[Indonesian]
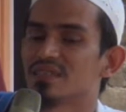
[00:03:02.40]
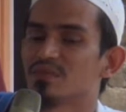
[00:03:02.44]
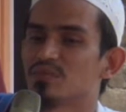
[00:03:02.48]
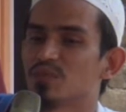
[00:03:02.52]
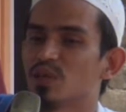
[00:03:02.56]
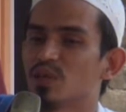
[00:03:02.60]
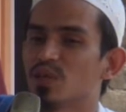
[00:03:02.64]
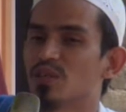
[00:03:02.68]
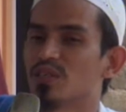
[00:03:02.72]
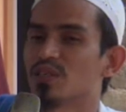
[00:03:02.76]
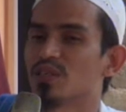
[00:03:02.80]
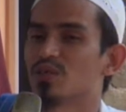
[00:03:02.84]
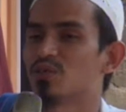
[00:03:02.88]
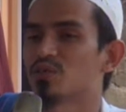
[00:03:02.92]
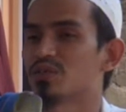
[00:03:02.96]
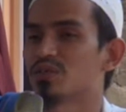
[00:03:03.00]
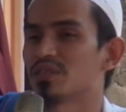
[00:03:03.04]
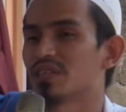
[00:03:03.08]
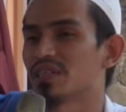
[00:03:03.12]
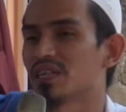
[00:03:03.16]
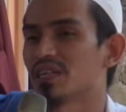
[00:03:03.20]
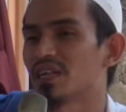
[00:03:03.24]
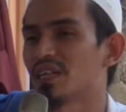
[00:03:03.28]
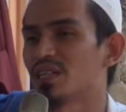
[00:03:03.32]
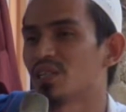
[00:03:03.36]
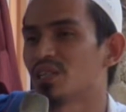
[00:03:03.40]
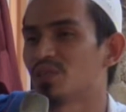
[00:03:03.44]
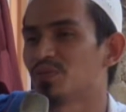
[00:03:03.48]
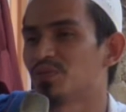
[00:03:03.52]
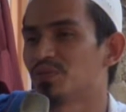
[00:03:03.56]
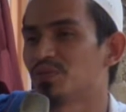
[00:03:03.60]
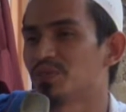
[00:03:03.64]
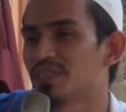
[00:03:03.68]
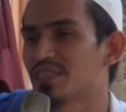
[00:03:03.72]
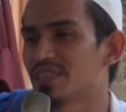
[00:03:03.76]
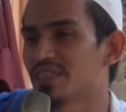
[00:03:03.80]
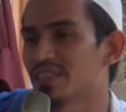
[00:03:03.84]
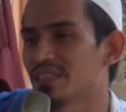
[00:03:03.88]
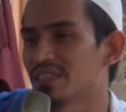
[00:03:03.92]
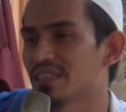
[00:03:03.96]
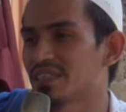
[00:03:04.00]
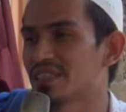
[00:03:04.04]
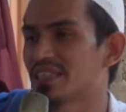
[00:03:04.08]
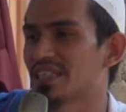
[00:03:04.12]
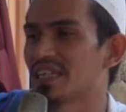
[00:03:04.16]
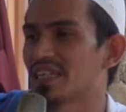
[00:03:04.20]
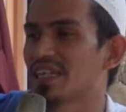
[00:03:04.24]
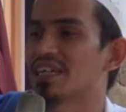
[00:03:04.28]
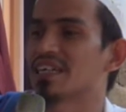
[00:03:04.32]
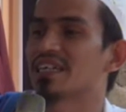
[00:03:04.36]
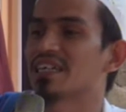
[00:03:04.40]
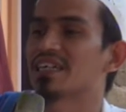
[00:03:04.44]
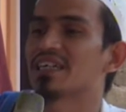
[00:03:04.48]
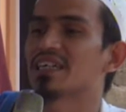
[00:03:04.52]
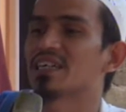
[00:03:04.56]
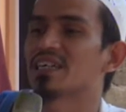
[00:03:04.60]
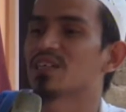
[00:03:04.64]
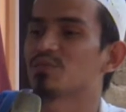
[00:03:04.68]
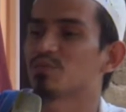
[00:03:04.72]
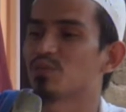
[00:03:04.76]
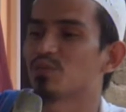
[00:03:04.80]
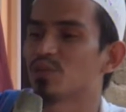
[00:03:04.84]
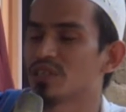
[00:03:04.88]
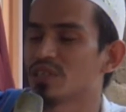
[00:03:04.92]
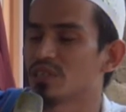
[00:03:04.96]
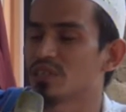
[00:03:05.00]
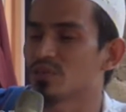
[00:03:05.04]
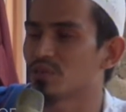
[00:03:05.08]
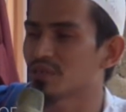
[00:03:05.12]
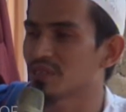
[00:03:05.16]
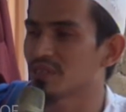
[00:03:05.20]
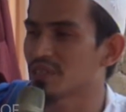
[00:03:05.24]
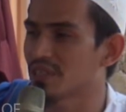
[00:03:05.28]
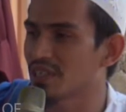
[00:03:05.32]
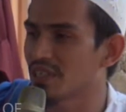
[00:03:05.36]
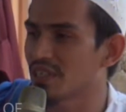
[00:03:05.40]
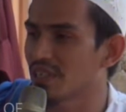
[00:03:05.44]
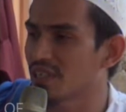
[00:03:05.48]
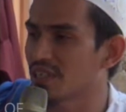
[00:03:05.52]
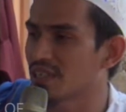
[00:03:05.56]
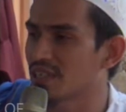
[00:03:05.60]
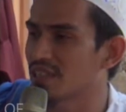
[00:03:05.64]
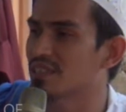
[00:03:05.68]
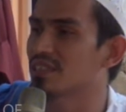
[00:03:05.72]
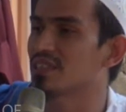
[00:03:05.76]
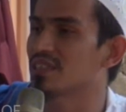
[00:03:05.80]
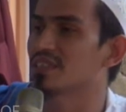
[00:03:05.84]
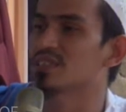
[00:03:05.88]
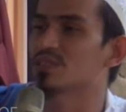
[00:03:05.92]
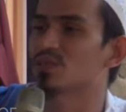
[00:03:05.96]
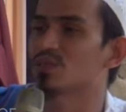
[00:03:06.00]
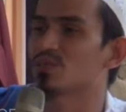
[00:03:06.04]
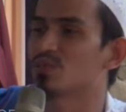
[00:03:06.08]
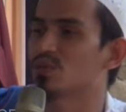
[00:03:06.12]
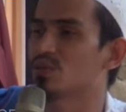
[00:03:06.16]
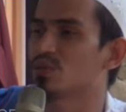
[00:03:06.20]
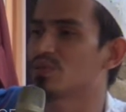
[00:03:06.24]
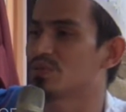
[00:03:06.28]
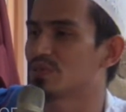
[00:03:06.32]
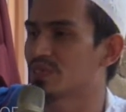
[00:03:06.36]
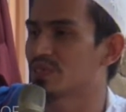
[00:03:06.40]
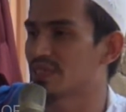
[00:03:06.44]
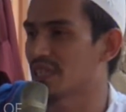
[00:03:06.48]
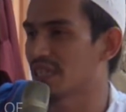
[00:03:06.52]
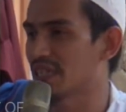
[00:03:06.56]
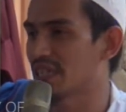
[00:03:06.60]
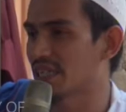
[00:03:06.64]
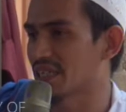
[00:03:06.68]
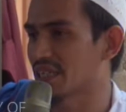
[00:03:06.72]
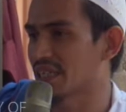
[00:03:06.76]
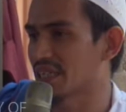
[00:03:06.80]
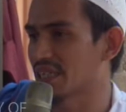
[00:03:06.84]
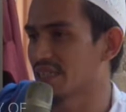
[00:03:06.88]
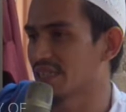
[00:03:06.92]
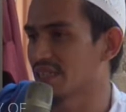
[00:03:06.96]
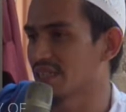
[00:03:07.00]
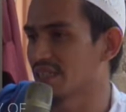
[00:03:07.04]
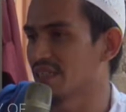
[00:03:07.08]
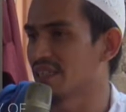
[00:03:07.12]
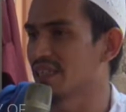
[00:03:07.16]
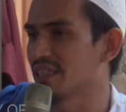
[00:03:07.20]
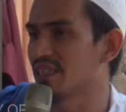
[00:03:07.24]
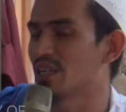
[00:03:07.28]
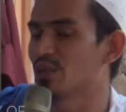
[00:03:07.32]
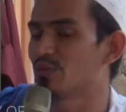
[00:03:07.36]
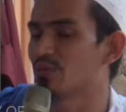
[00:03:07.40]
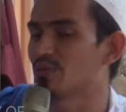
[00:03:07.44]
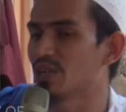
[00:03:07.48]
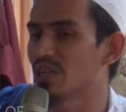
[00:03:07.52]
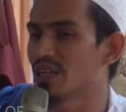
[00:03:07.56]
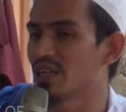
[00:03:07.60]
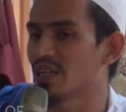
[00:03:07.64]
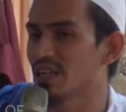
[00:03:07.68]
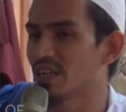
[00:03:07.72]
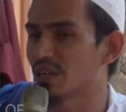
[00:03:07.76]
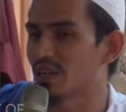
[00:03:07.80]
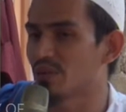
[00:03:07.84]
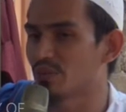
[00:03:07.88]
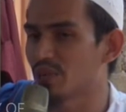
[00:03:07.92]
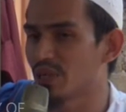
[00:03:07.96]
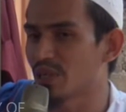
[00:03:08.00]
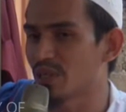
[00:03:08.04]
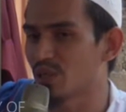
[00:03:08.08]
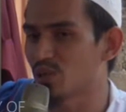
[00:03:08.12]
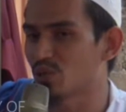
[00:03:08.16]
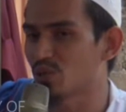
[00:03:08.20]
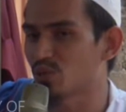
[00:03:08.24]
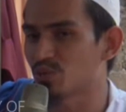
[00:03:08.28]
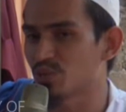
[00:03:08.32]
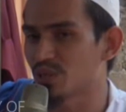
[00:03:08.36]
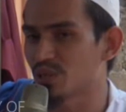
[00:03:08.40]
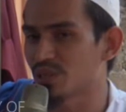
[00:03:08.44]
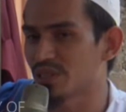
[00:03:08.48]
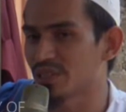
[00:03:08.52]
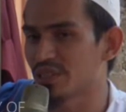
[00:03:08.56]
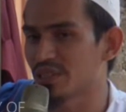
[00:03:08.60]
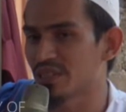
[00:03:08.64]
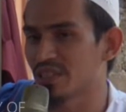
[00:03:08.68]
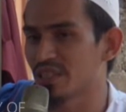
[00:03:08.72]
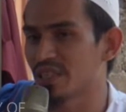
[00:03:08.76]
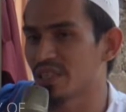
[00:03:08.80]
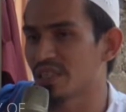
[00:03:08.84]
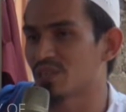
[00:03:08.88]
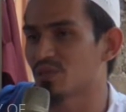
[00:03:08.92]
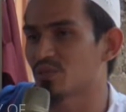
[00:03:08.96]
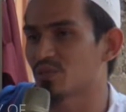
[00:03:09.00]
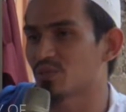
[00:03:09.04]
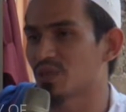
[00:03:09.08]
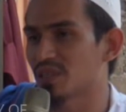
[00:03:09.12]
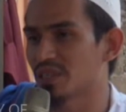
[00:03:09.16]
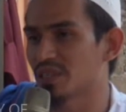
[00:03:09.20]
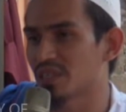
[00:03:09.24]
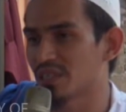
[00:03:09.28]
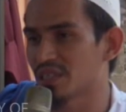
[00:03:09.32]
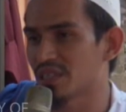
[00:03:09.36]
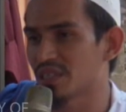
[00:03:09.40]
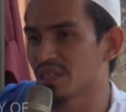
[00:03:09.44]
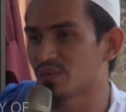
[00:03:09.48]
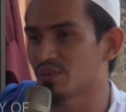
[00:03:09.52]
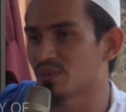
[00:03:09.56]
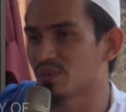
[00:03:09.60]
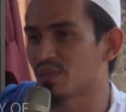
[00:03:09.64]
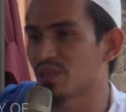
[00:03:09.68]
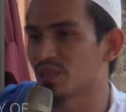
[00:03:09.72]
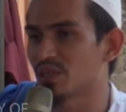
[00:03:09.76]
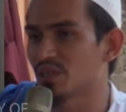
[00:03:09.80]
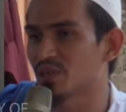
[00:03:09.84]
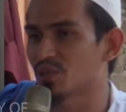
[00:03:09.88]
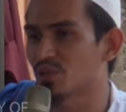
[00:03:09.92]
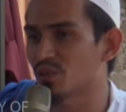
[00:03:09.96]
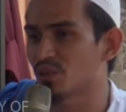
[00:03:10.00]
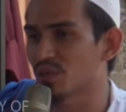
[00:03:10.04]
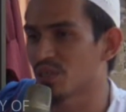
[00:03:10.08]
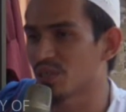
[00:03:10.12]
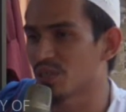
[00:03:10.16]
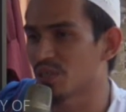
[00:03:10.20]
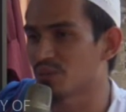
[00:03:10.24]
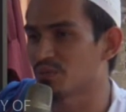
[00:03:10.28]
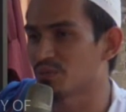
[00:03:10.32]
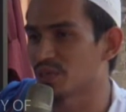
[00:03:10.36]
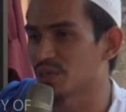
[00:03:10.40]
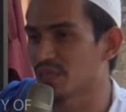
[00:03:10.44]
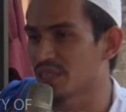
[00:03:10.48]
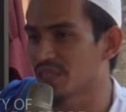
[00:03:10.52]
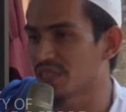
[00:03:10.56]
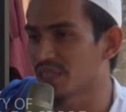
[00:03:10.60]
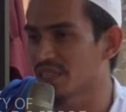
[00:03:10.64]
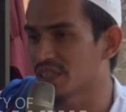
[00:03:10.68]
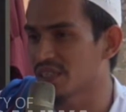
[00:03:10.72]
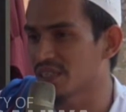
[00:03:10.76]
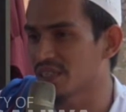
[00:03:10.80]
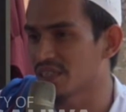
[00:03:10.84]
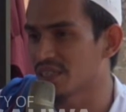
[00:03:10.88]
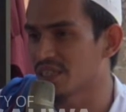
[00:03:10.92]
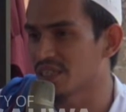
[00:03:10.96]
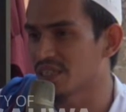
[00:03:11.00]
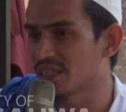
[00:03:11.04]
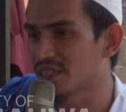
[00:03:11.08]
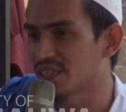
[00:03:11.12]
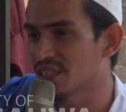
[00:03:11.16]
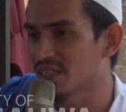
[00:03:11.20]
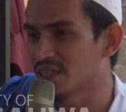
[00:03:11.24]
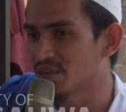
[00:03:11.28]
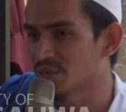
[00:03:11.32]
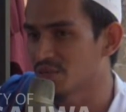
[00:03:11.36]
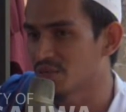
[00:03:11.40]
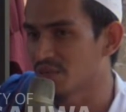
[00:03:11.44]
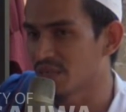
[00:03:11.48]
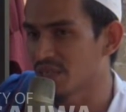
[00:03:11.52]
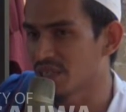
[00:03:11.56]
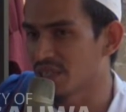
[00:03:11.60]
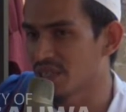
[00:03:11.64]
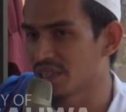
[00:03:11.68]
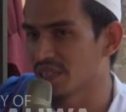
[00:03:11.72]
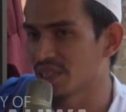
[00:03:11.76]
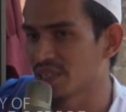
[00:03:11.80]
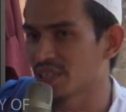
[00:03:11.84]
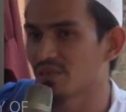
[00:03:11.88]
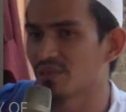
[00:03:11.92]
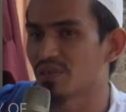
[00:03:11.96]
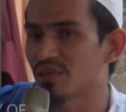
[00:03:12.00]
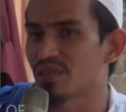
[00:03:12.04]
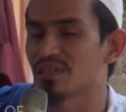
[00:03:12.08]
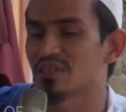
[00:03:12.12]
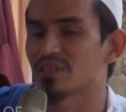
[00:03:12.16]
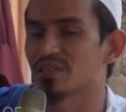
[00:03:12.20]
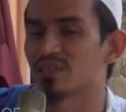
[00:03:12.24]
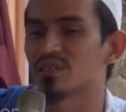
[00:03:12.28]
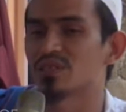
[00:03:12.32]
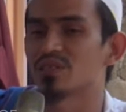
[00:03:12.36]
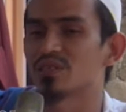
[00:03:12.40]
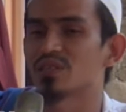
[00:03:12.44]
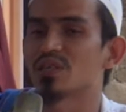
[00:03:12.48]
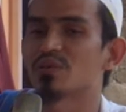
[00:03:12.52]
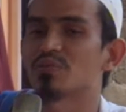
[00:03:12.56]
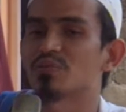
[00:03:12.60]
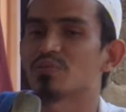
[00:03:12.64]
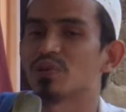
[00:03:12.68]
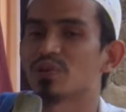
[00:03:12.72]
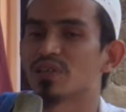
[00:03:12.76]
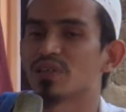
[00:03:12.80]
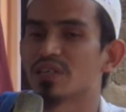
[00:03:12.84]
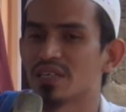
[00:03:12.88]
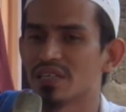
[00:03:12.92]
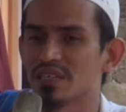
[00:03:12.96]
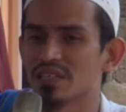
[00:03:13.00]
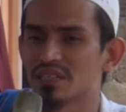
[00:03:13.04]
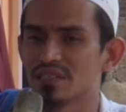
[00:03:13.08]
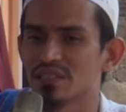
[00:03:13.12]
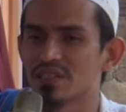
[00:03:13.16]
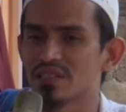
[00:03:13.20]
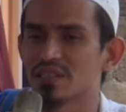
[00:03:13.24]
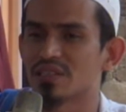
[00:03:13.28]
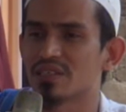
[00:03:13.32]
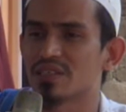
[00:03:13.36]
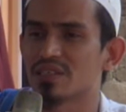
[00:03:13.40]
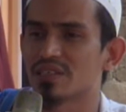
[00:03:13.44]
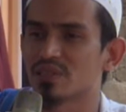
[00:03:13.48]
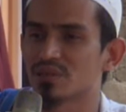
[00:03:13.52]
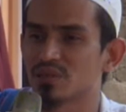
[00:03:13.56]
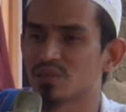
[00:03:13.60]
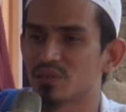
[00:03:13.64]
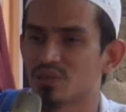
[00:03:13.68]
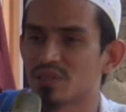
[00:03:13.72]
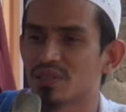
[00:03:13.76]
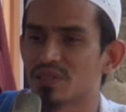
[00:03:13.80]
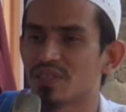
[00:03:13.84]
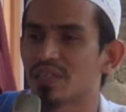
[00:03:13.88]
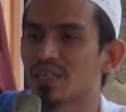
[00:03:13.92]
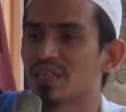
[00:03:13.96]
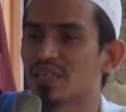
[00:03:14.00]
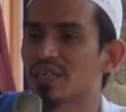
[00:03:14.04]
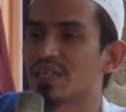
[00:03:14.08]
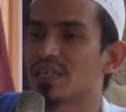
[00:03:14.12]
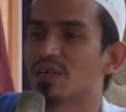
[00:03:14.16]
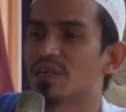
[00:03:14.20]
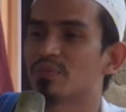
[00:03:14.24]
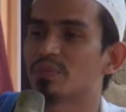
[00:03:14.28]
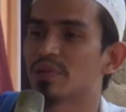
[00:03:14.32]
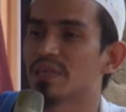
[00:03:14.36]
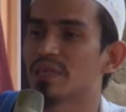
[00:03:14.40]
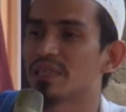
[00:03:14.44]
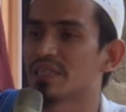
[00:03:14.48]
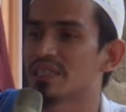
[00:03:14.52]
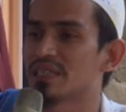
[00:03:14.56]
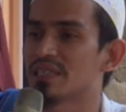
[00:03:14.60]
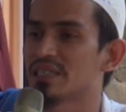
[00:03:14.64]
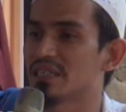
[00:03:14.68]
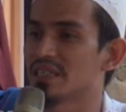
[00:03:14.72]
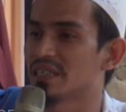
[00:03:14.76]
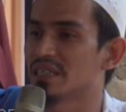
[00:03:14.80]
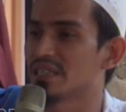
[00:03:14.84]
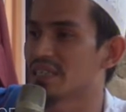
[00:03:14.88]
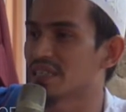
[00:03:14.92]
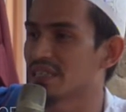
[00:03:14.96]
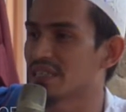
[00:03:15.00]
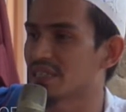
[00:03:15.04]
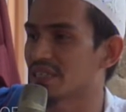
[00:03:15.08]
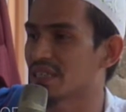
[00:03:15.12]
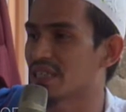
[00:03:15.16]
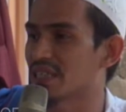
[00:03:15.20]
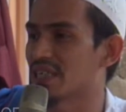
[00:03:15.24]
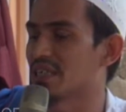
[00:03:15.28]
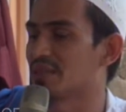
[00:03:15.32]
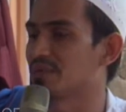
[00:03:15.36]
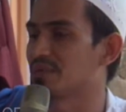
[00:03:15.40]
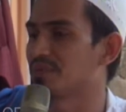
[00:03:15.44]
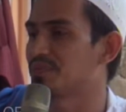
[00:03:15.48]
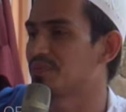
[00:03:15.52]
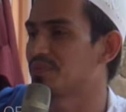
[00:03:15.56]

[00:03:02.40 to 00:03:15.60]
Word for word: Mau ikutin ahli fikih silahkan, mau ikutin ahli tasawuf silahkan. Innamal a'malu bin niat wa innama likulli imri'in manawa. Setiap orang tergantung dengan apa ia niatkan.